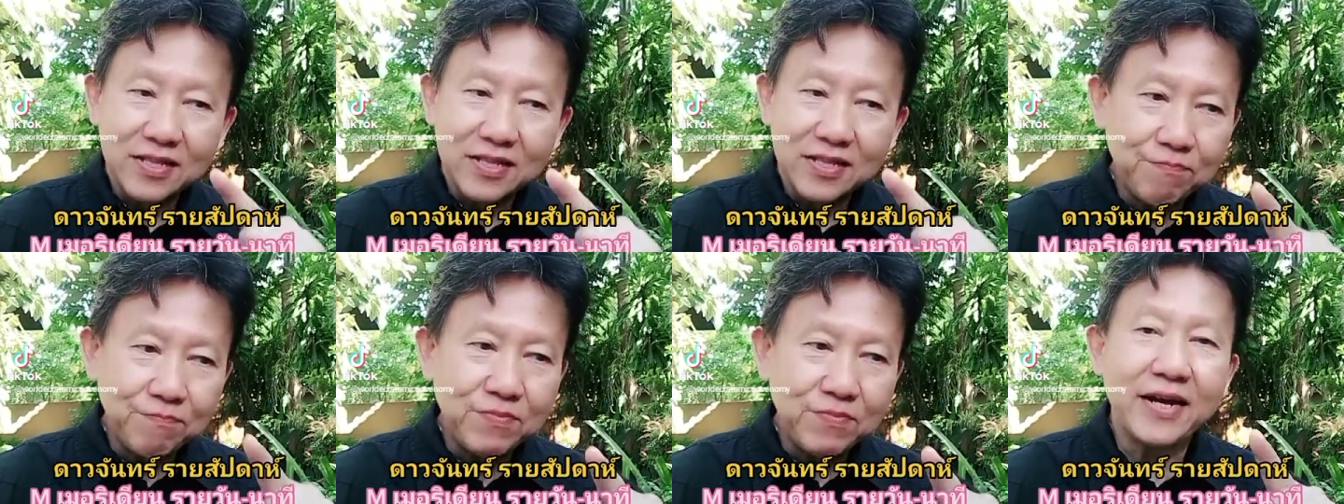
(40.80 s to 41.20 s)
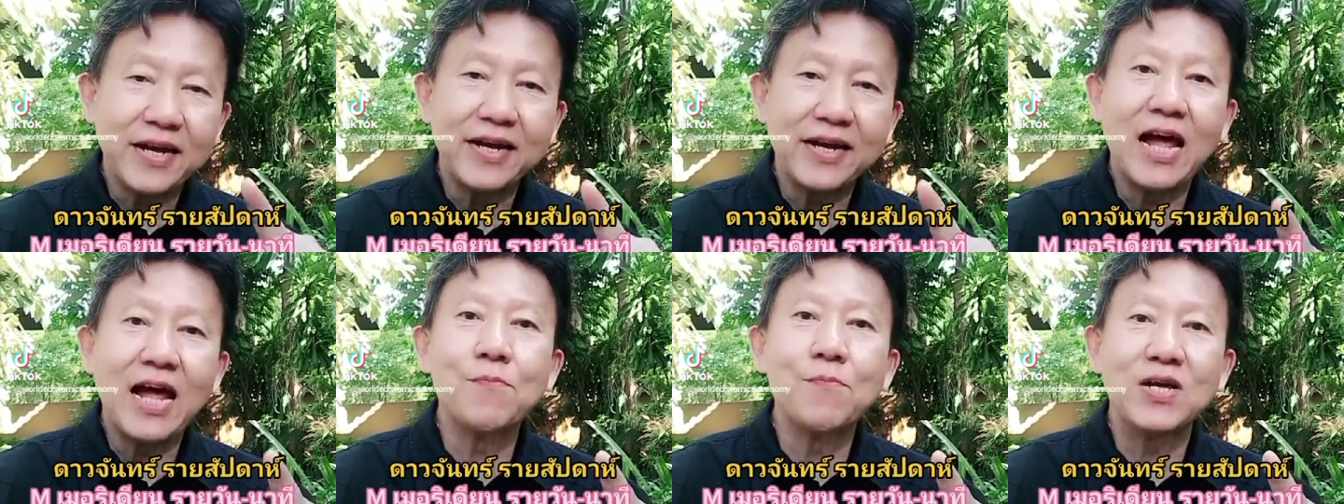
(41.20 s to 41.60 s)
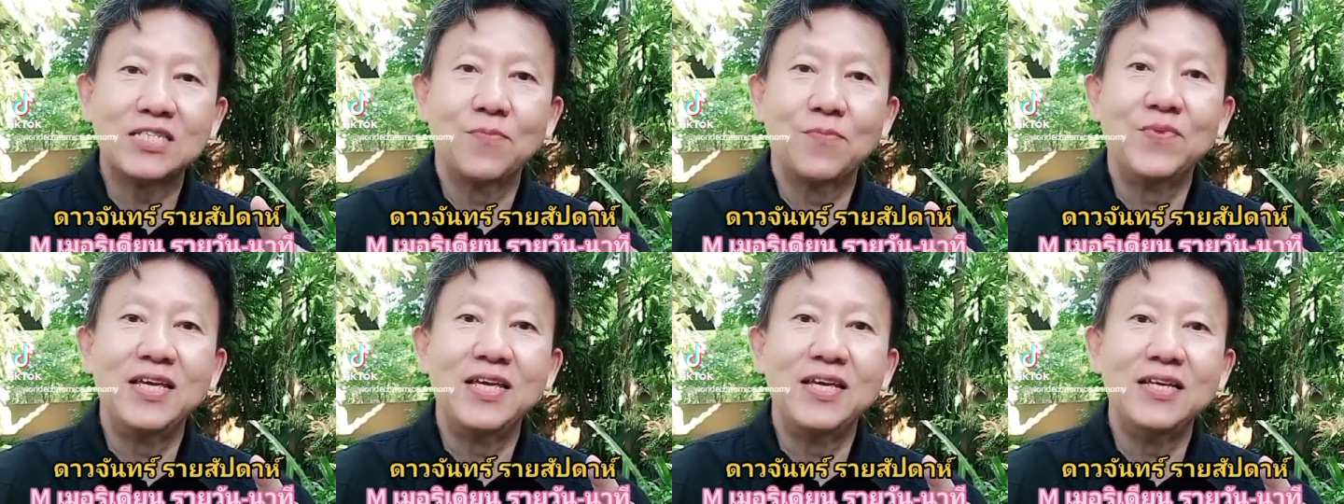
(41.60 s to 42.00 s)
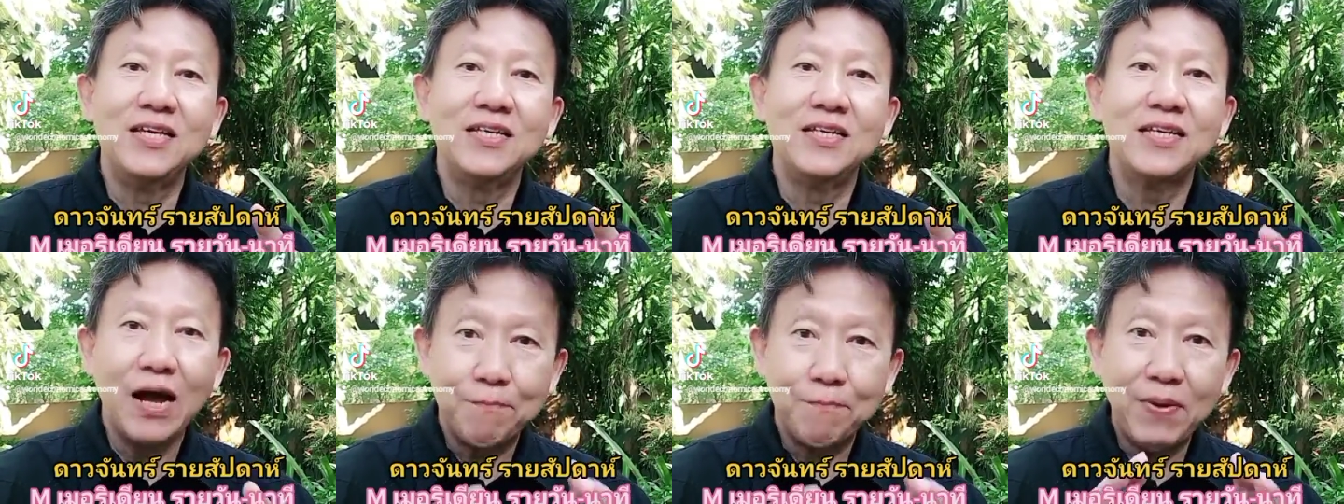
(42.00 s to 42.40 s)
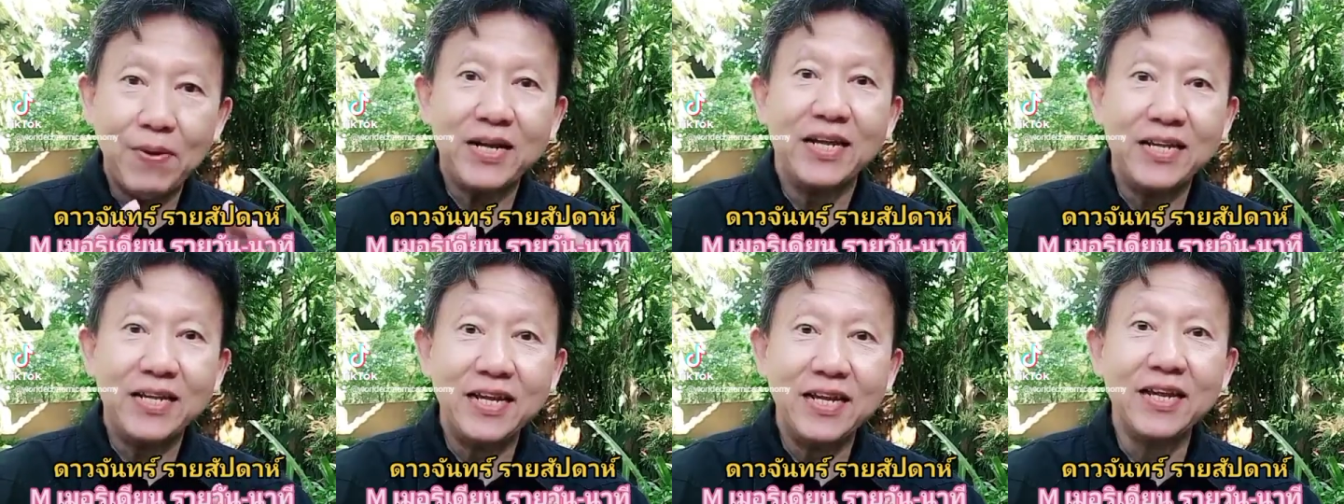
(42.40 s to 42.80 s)
ตำแหน่งดาวพระหัสบดีจากป
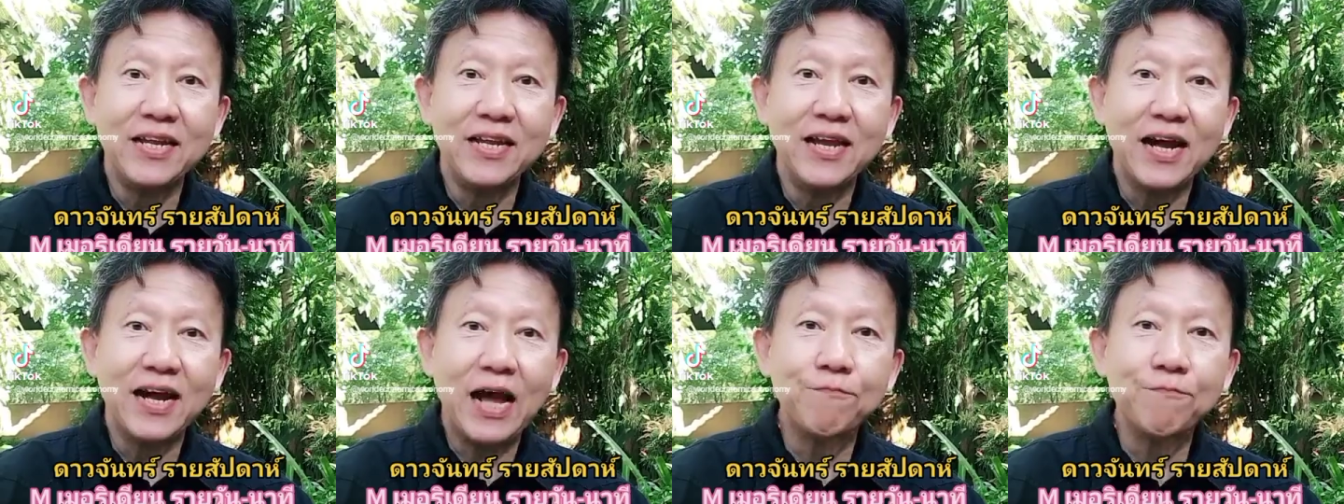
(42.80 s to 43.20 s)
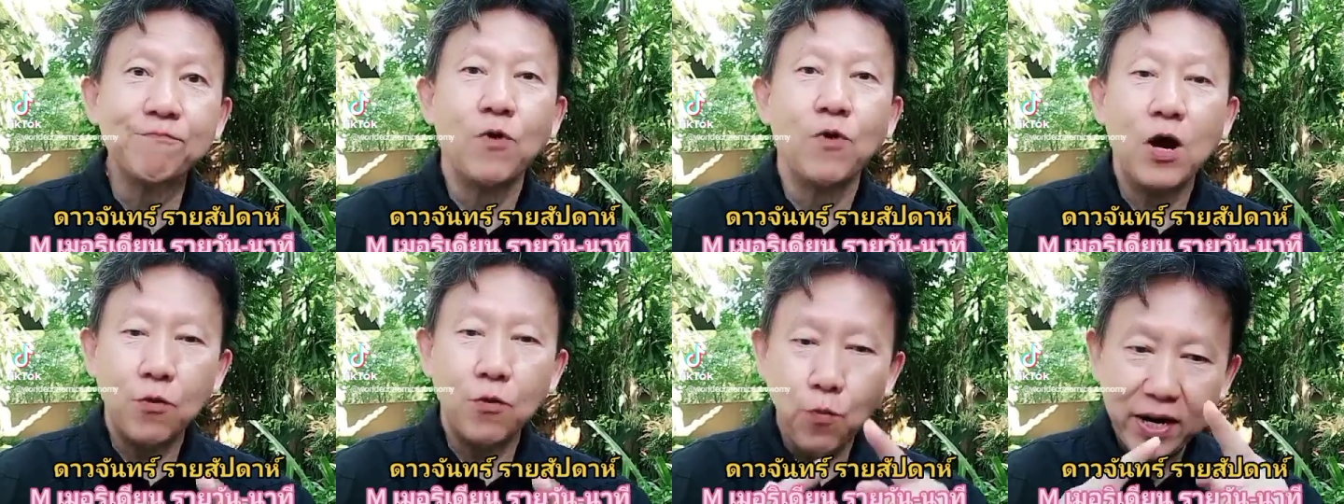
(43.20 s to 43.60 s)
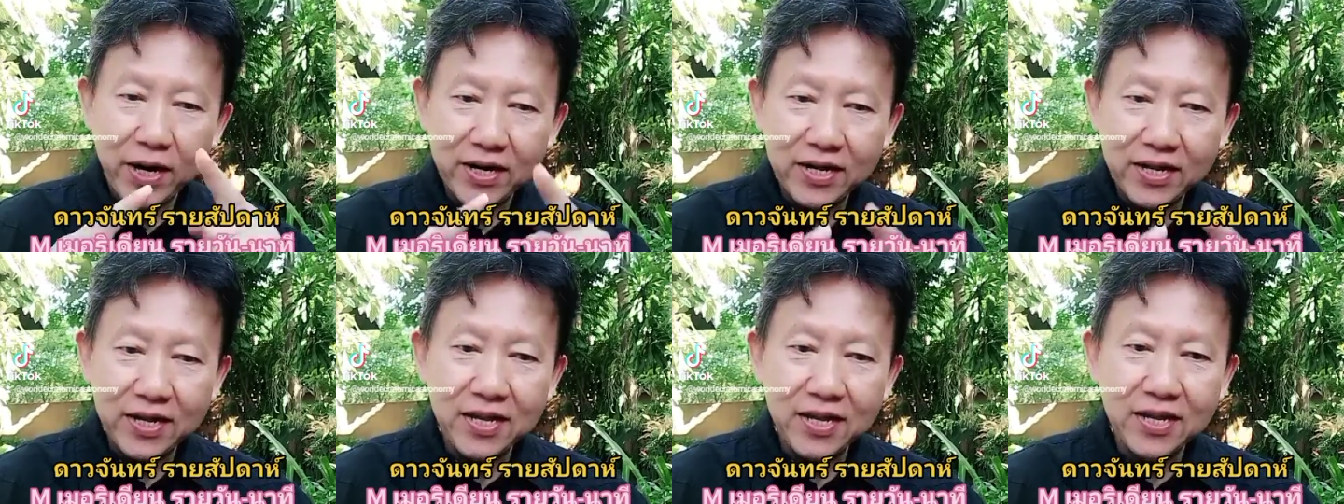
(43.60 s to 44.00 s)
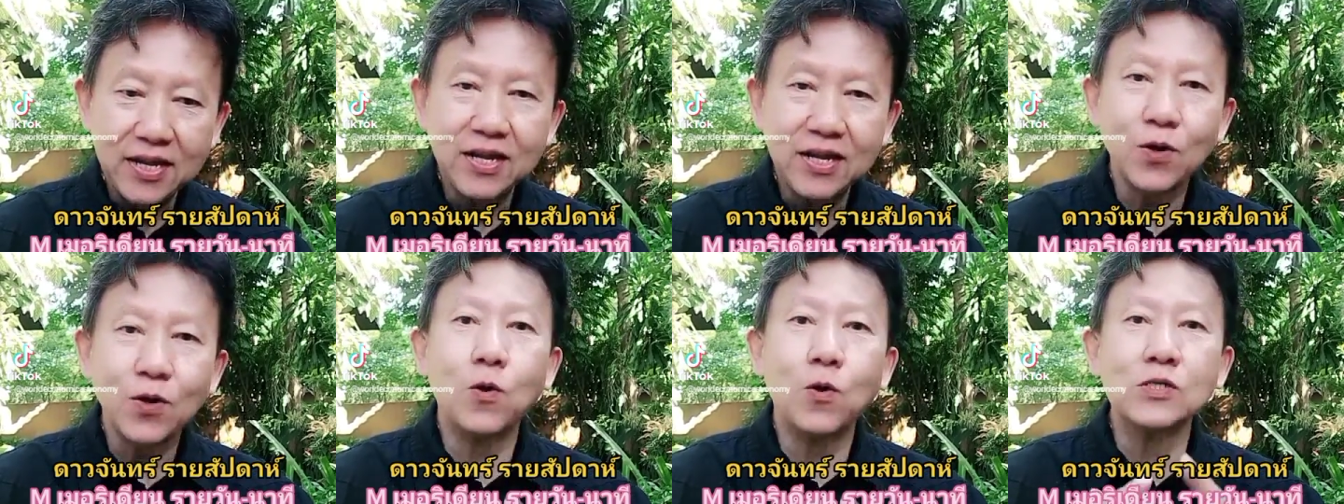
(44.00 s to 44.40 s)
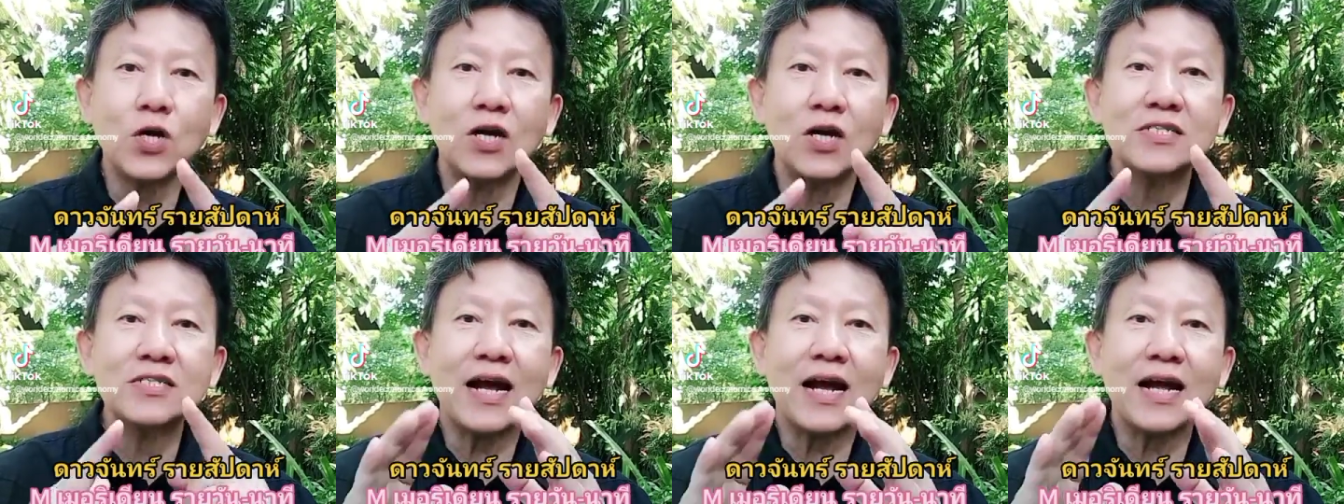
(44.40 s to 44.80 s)
ฏิทินนะครับว่าวันนี้โคจ
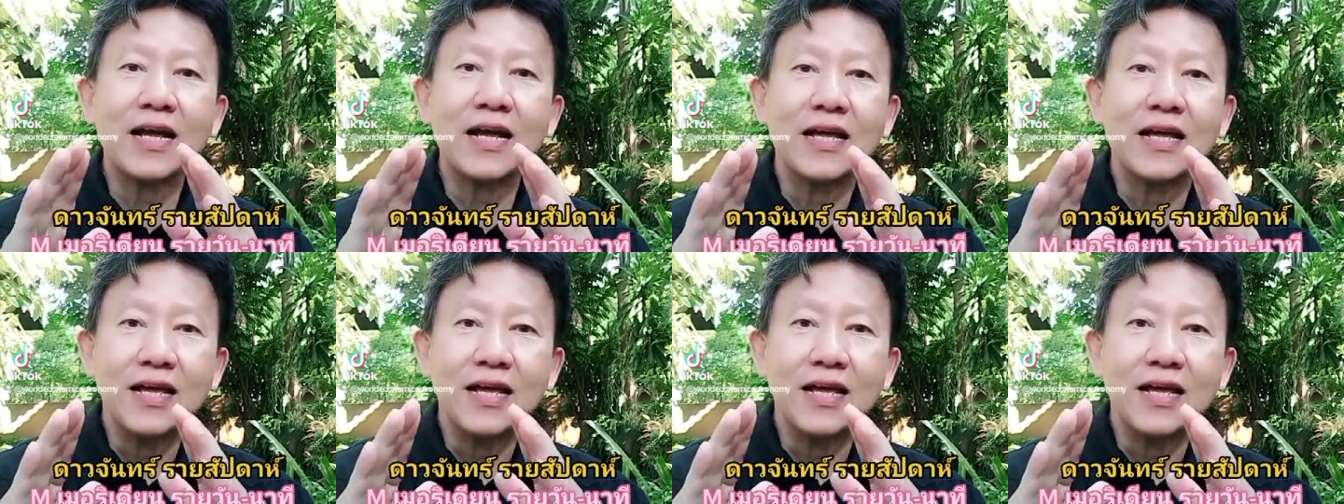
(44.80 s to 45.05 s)
รจาก